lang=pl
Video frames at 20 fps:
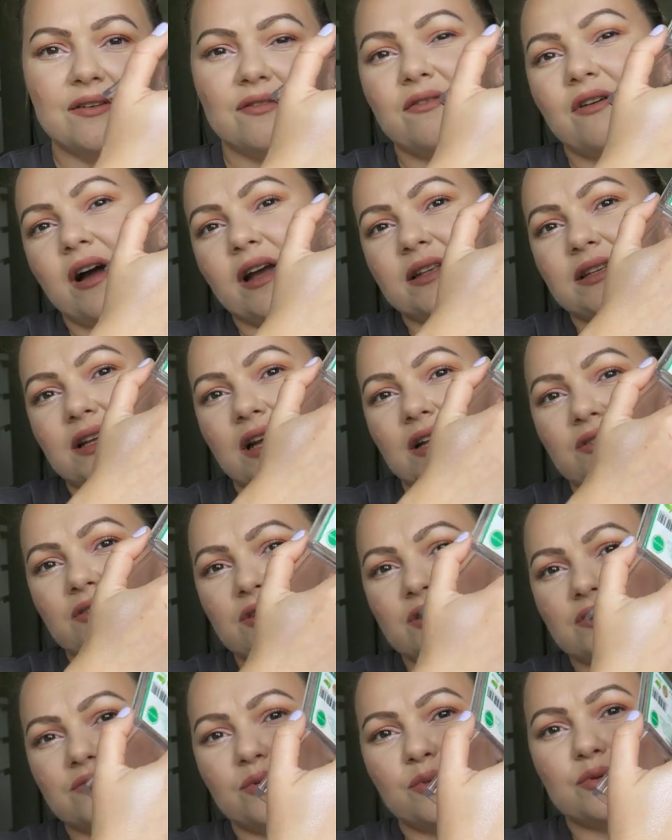fajny, a to
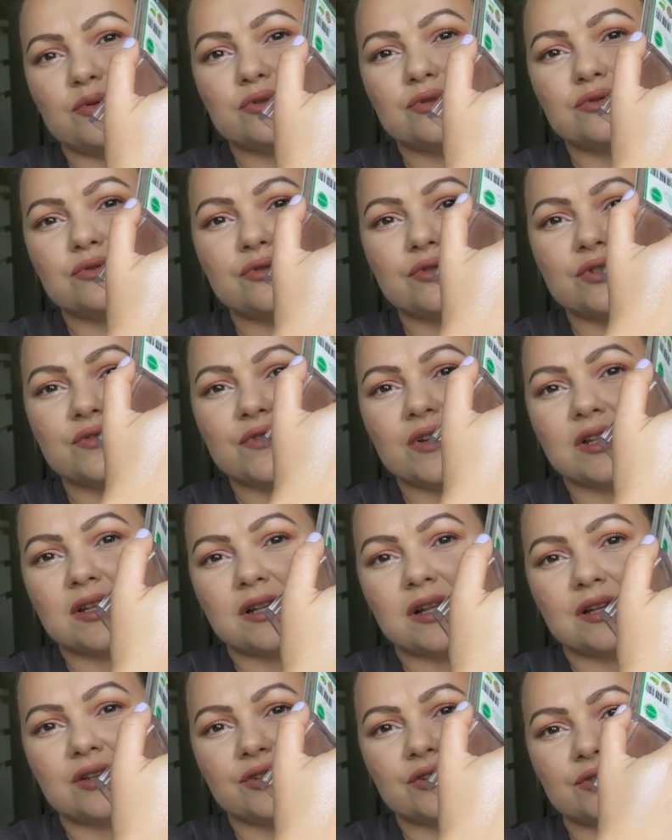jest po prostu
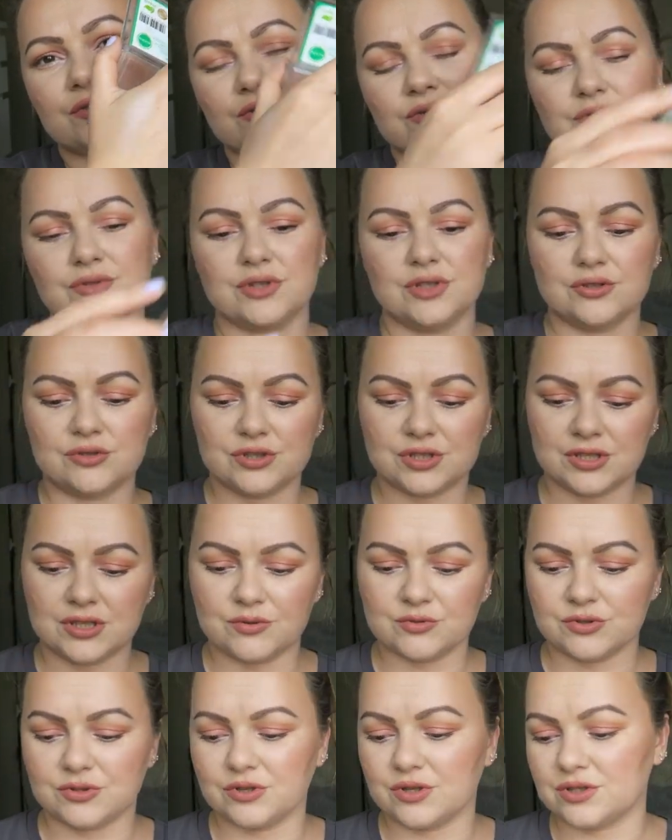rozświetlacz. No nie
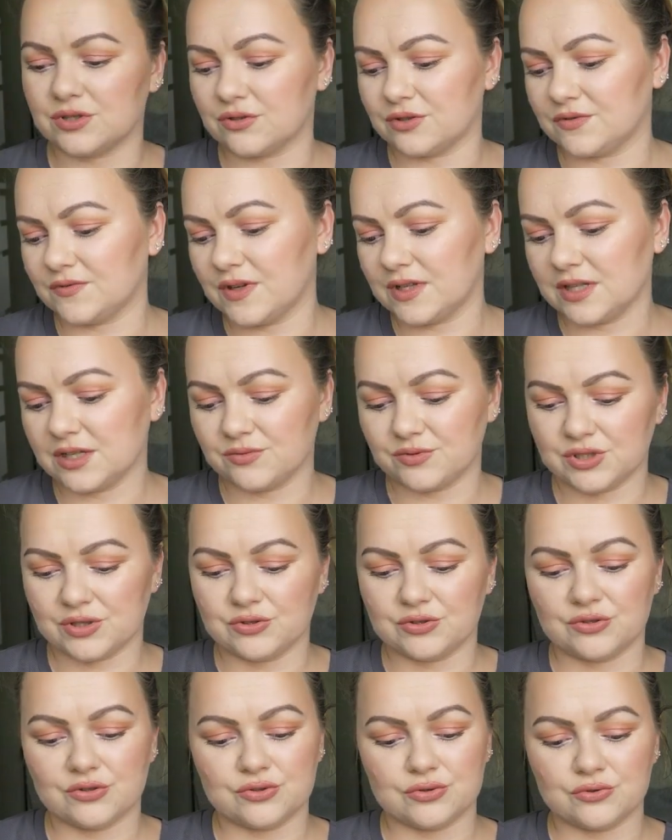doczytam, że to jest rozświetlacz,
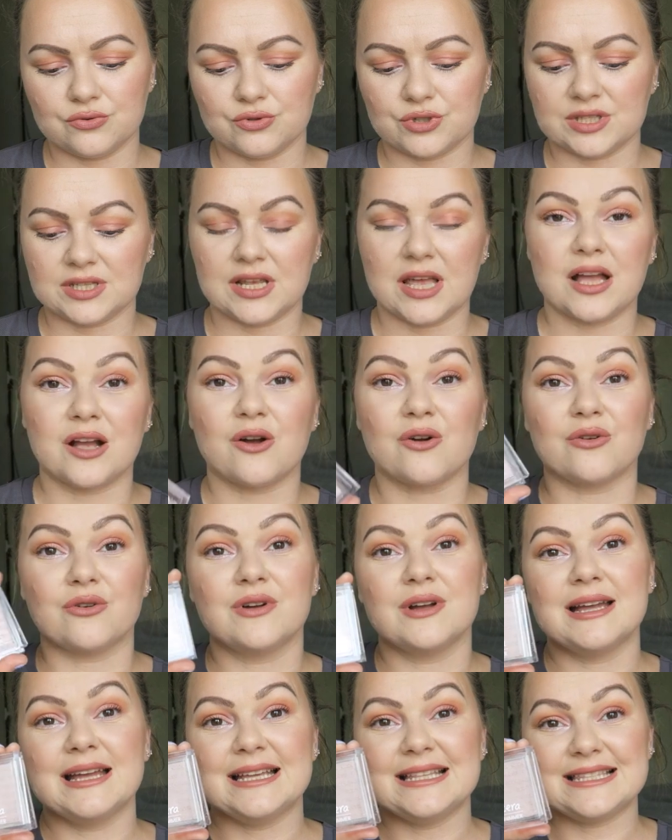myślałam, że to jest róż z
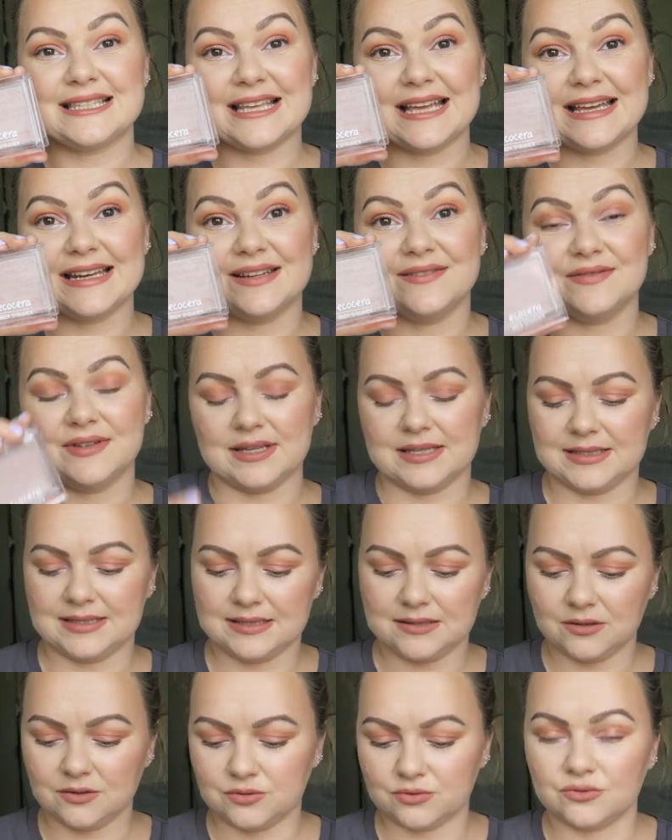Eko Cery,
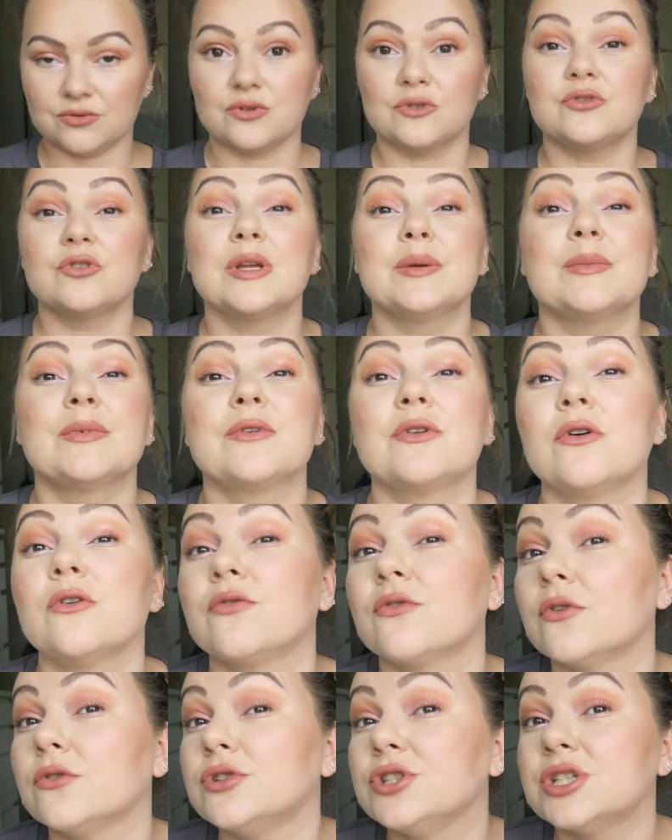więc no trudno. Tutaj mam go
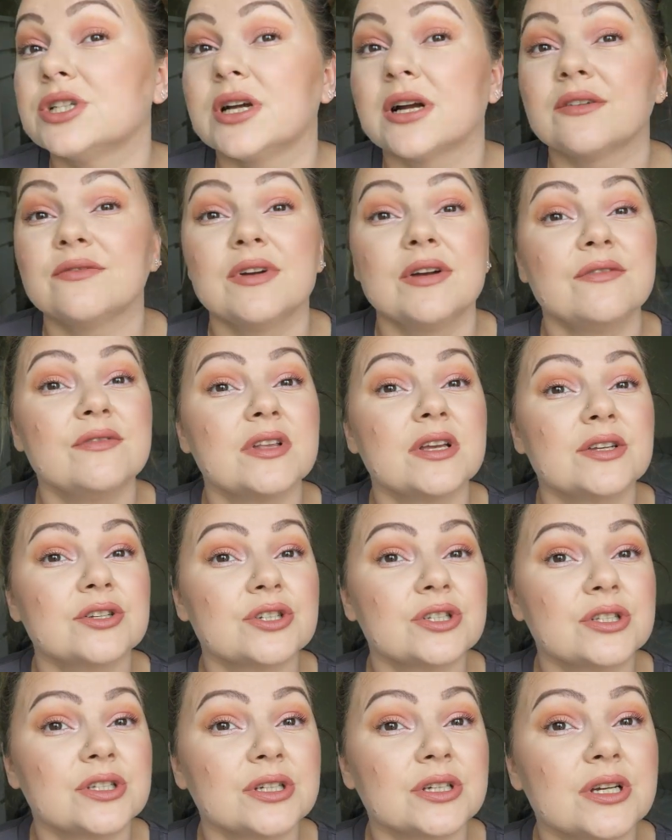w kącikach
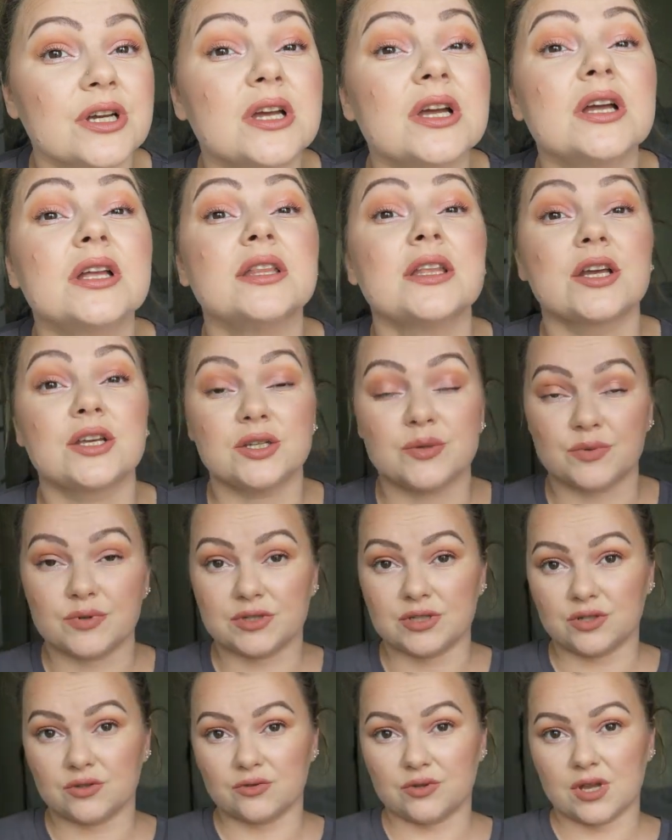wewnętrznych, tak się
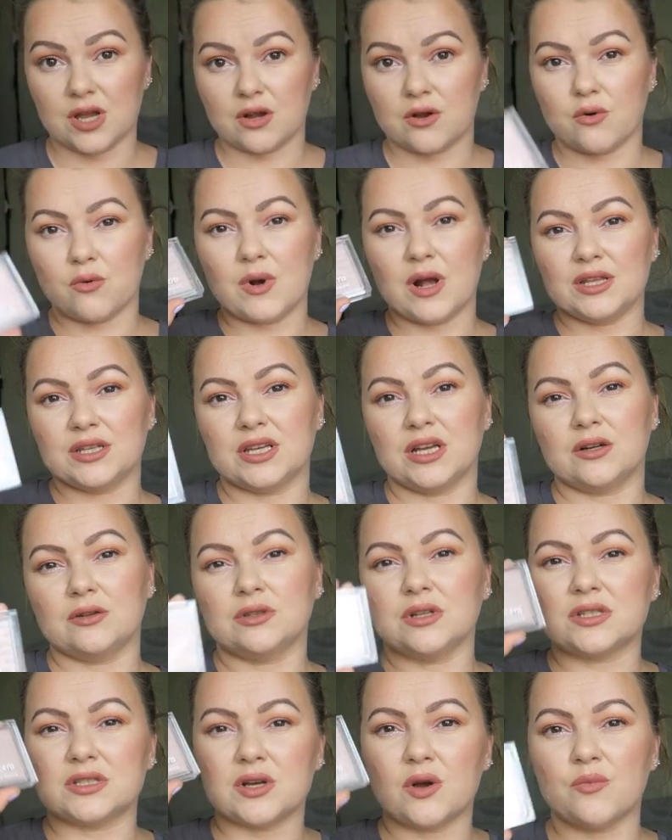prezentuje jako ładnie,
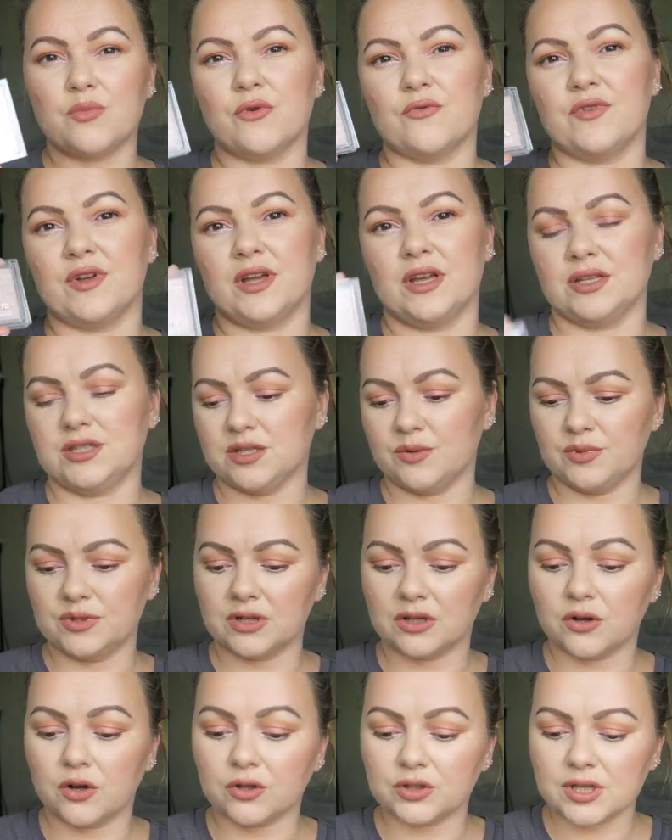jako na całą powiekę, nie
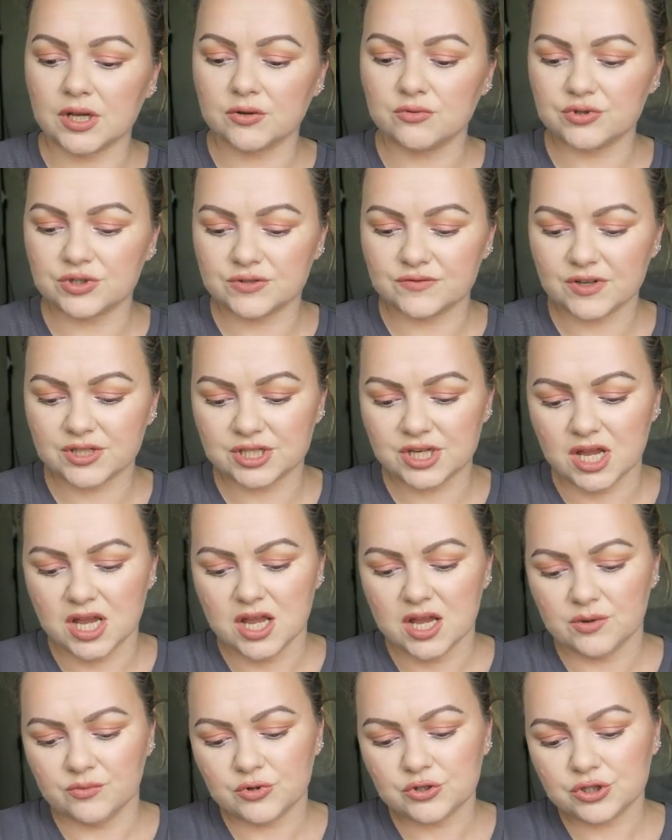będę go tak używać.
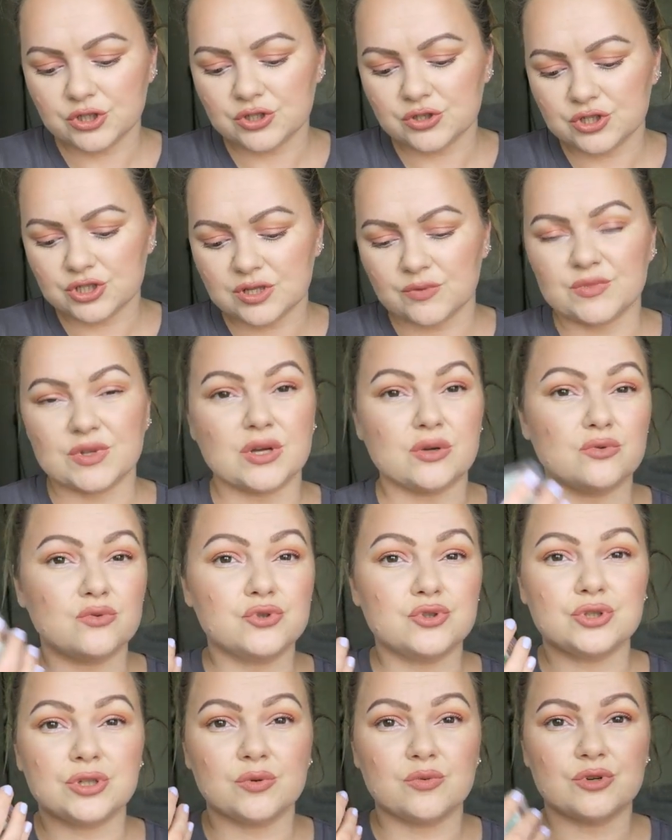Może coś tam na
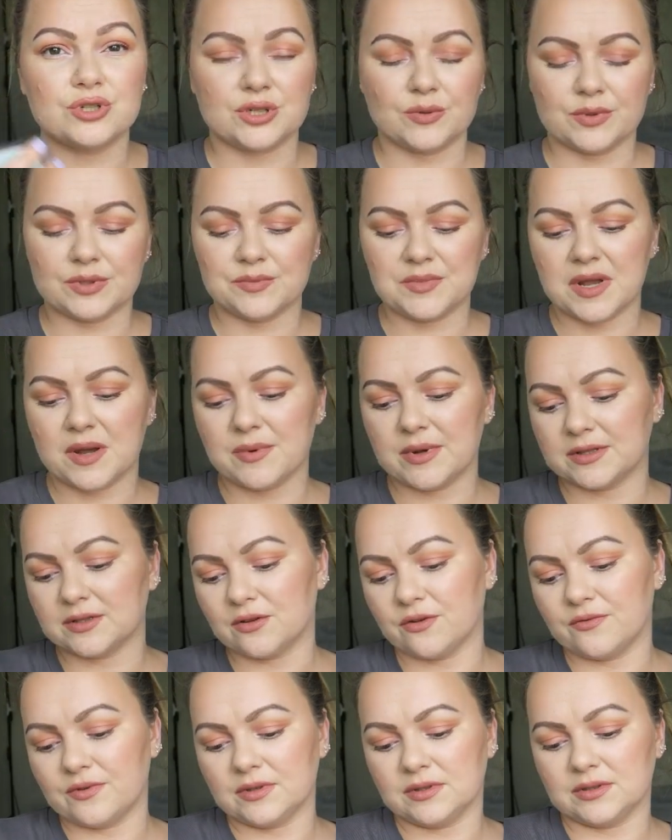różną, może będę miała
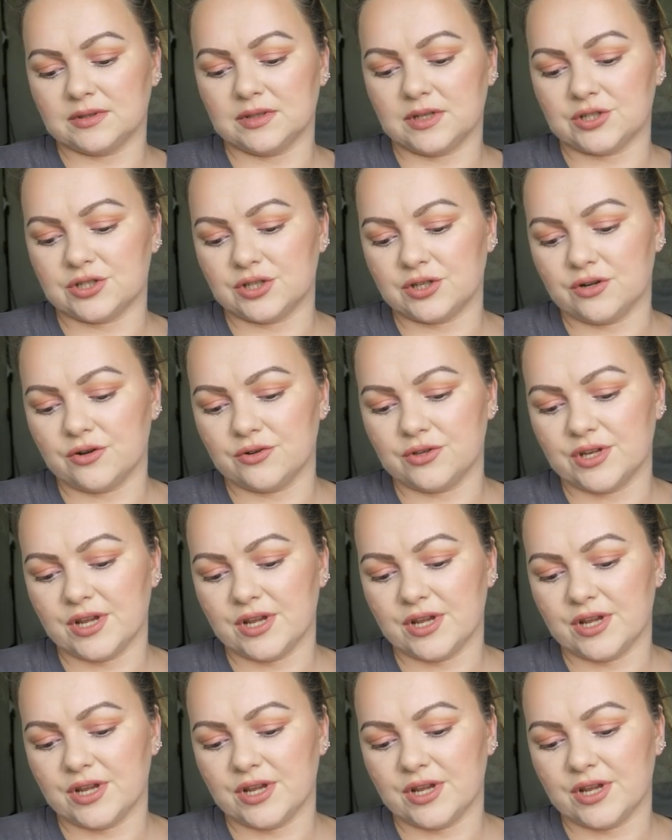matowy, dlaczego